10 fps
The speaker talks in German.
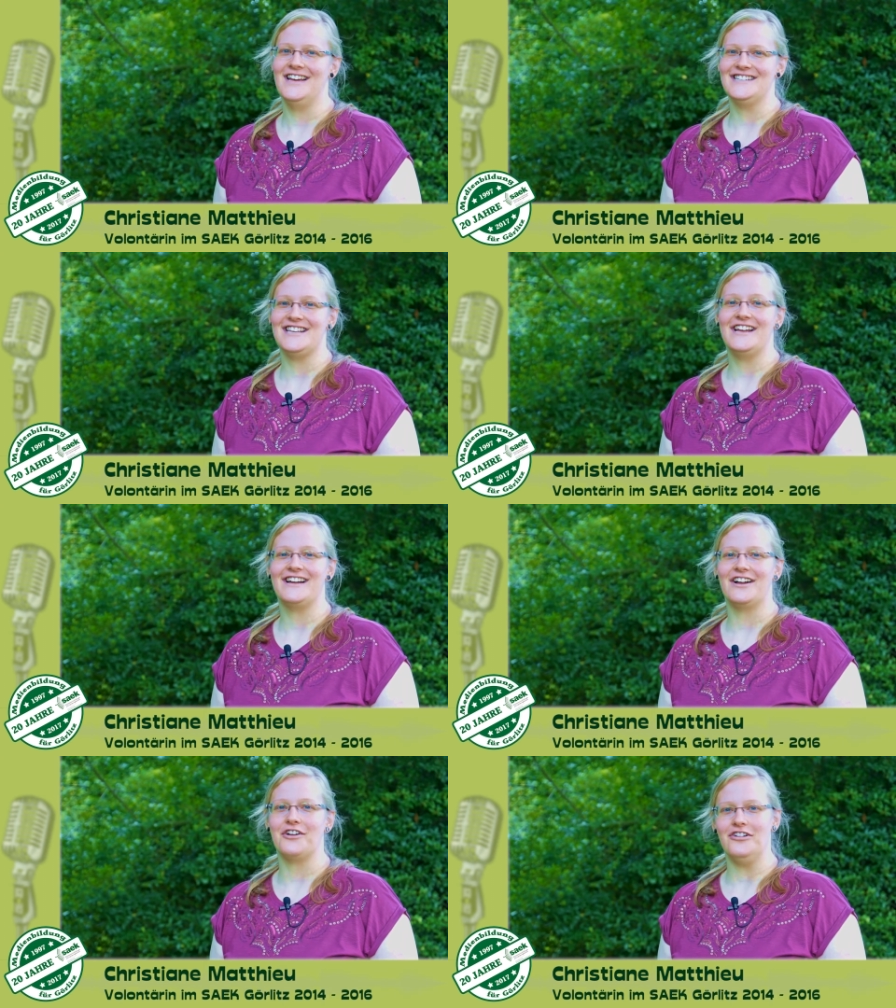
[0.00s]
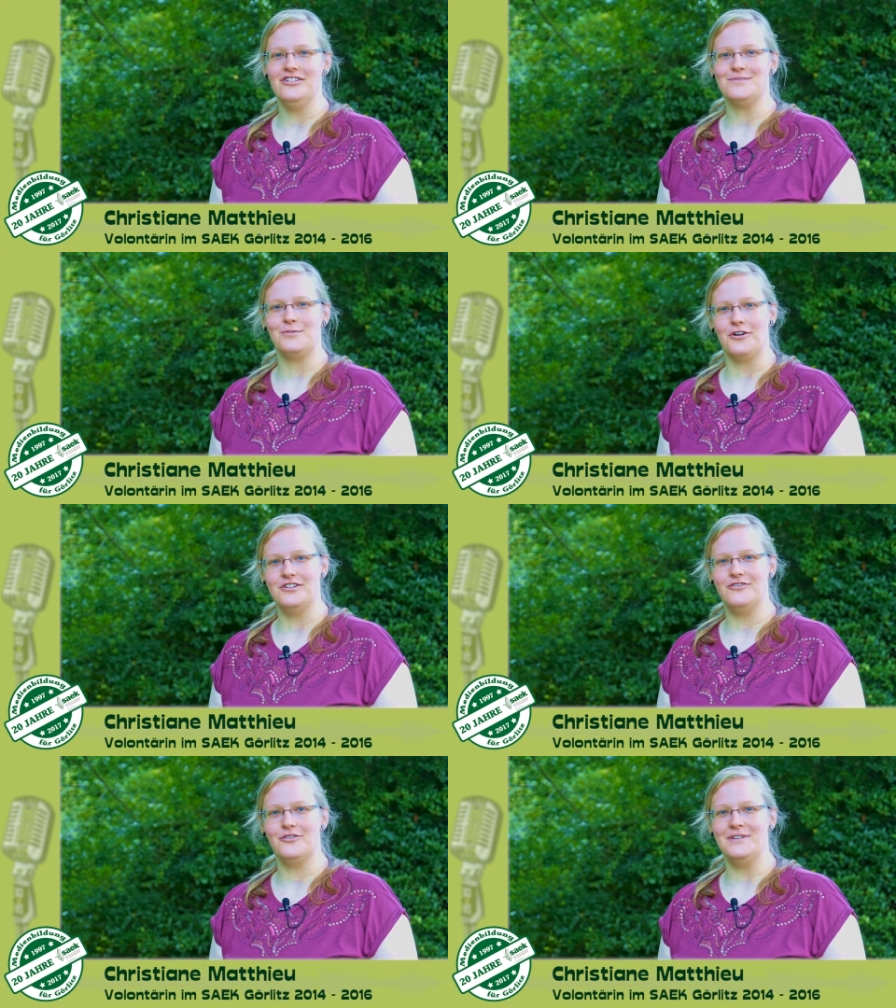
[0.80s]
SAEK Görlitz
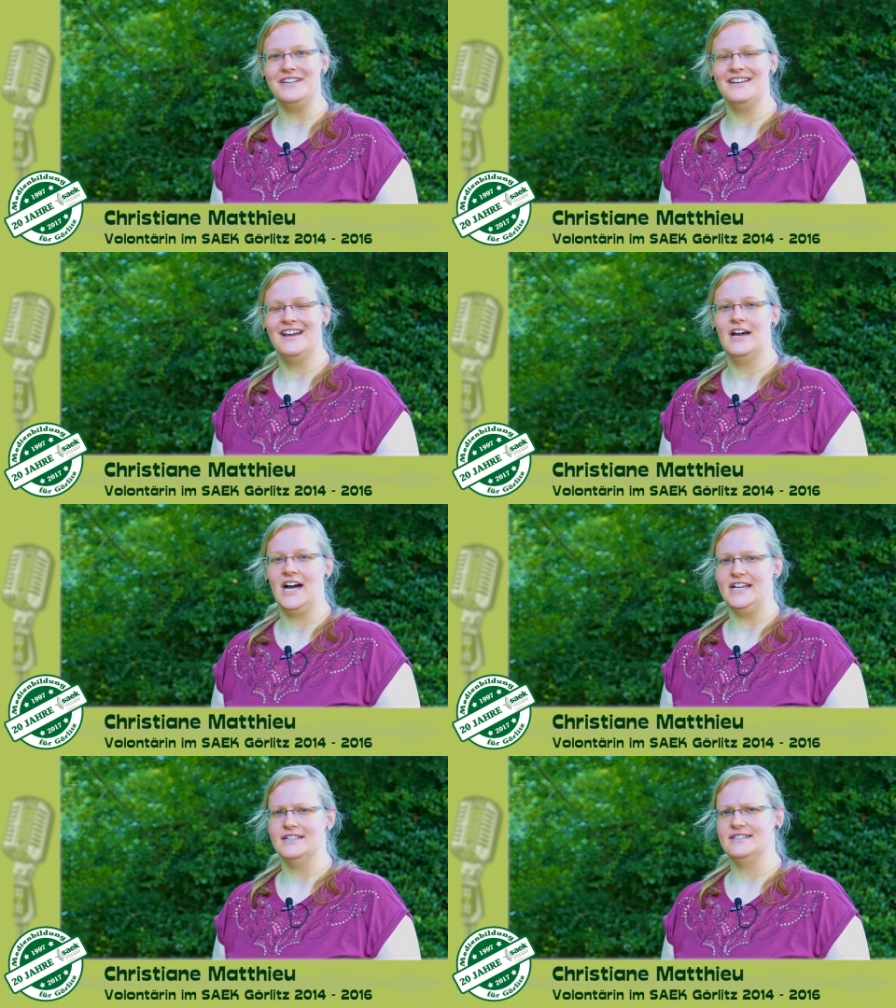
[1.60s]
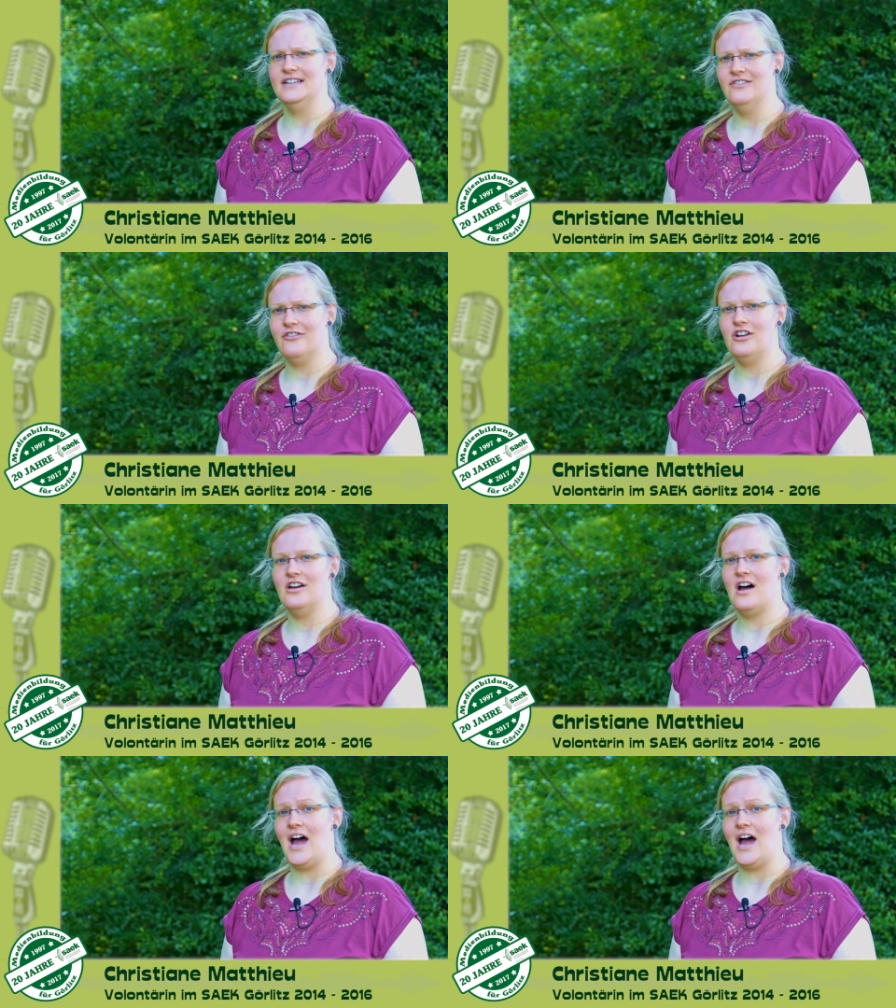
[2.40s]
bedeutet für mich eine sinnvolle,